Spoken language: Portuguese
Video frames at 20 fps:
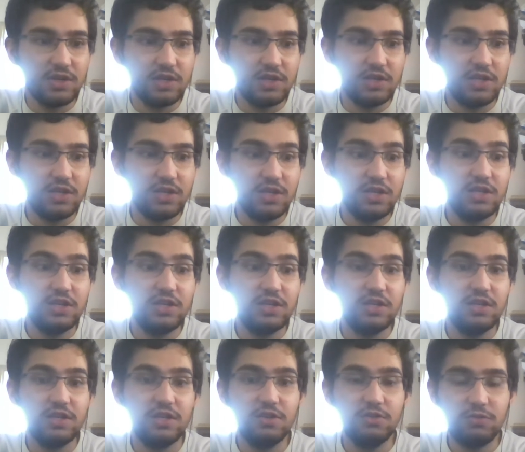
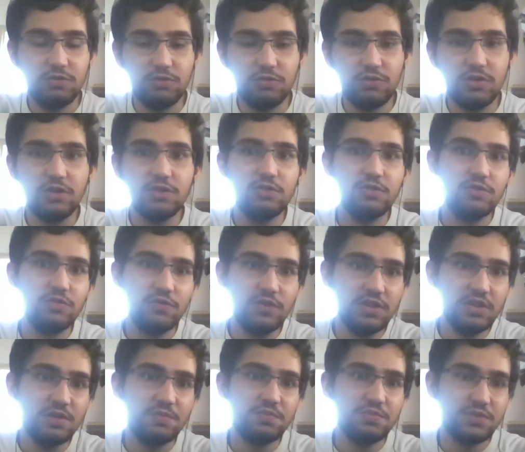e eu concordo com
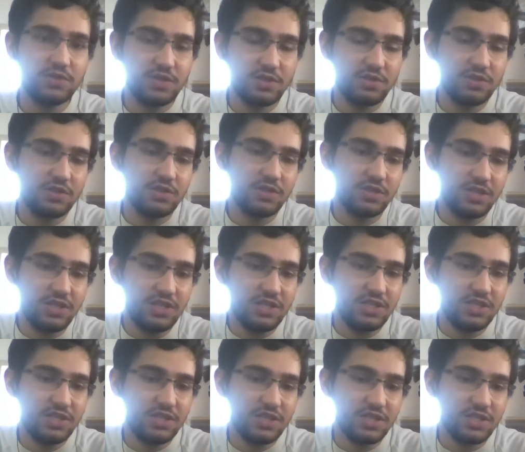90% do que ele
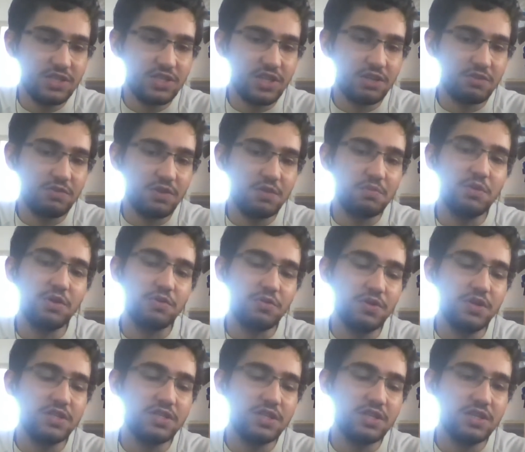diz, excetuando uma
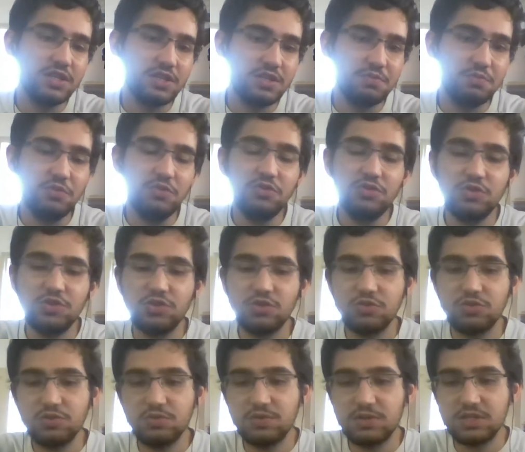coisa que muitos
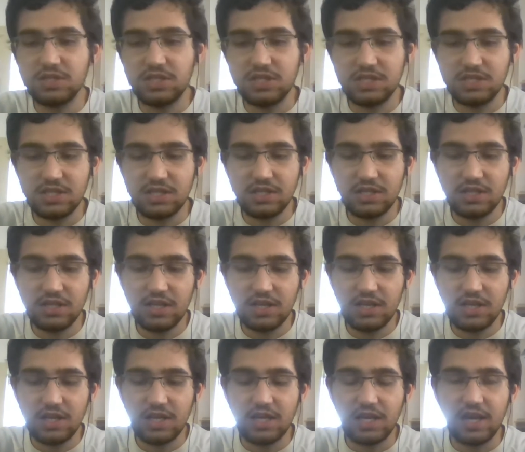youtubers dizem,
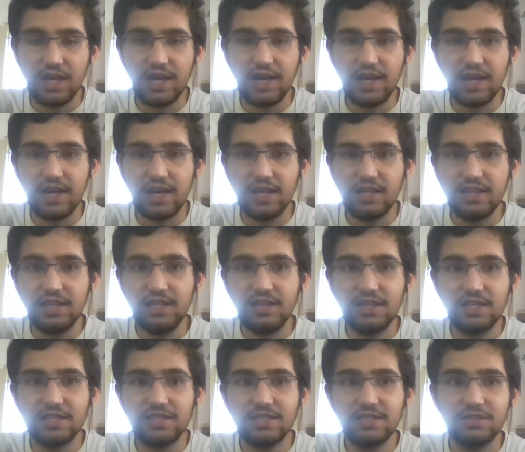que é a
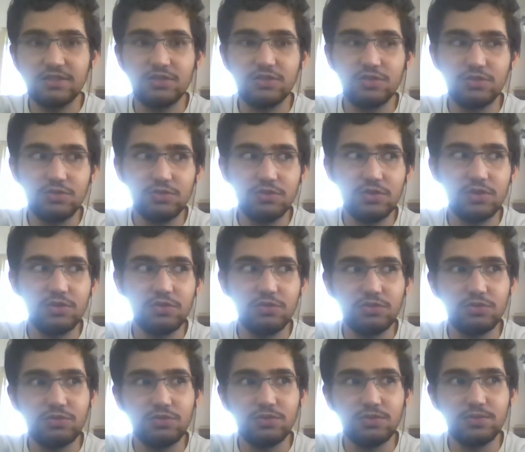dita censura do
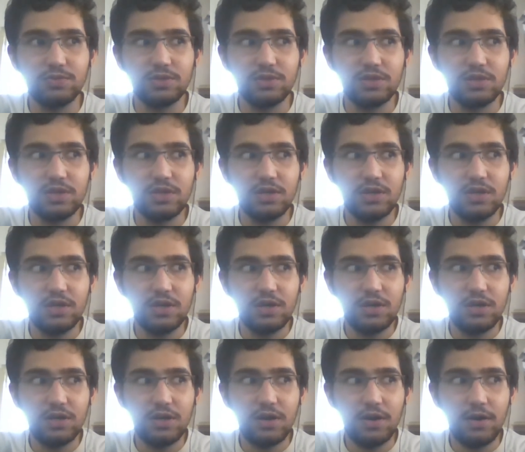YouTube.
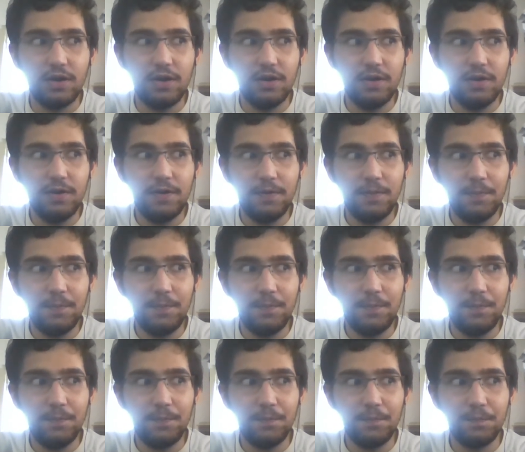
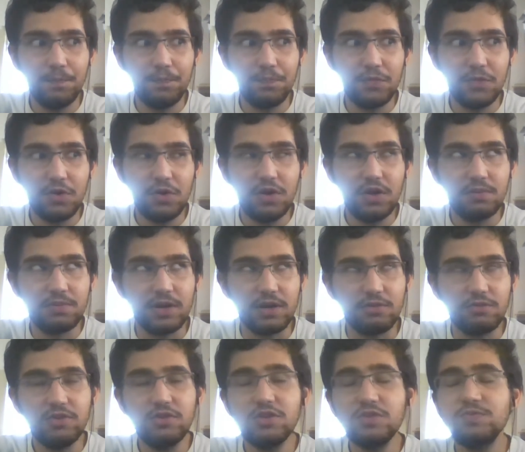Hum, ora bem,
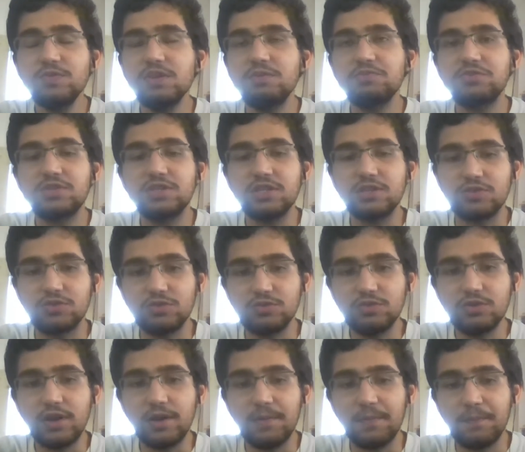quando nós falamos de
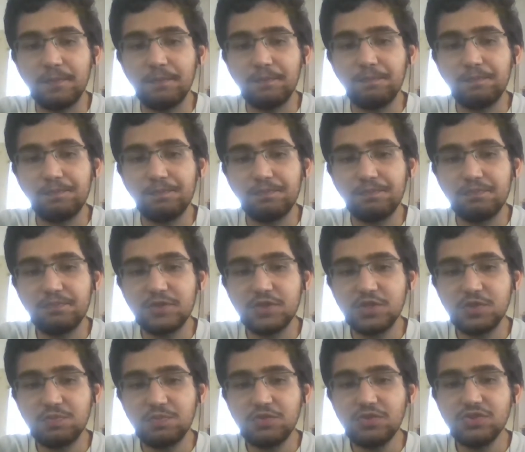censura,
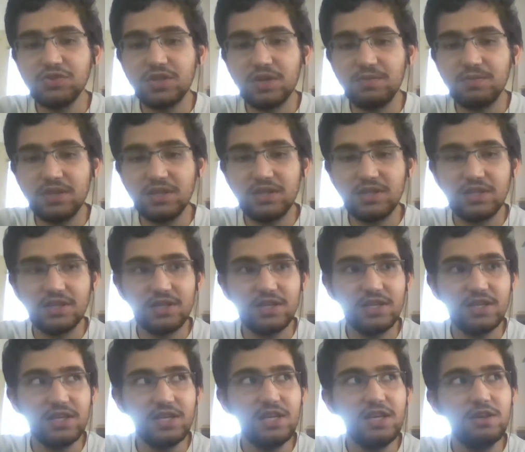supostamente
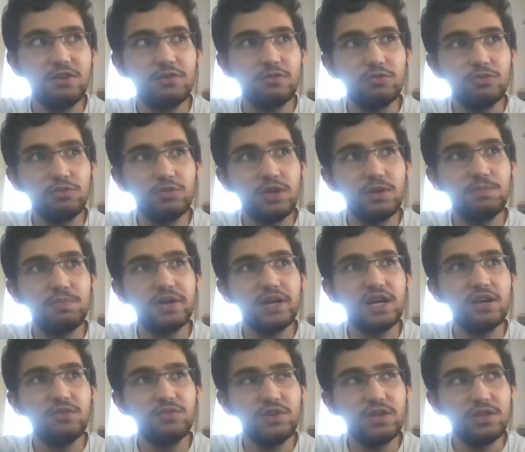inclui
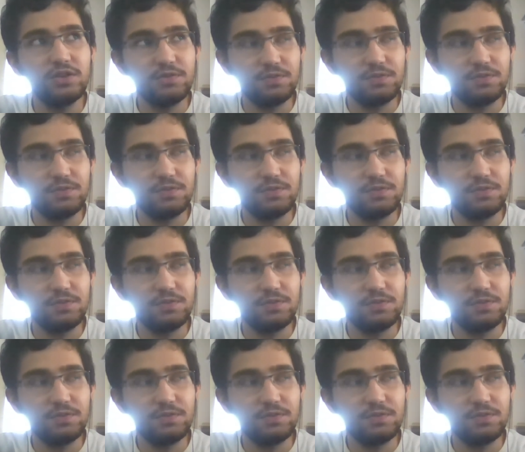apagar o vídeo.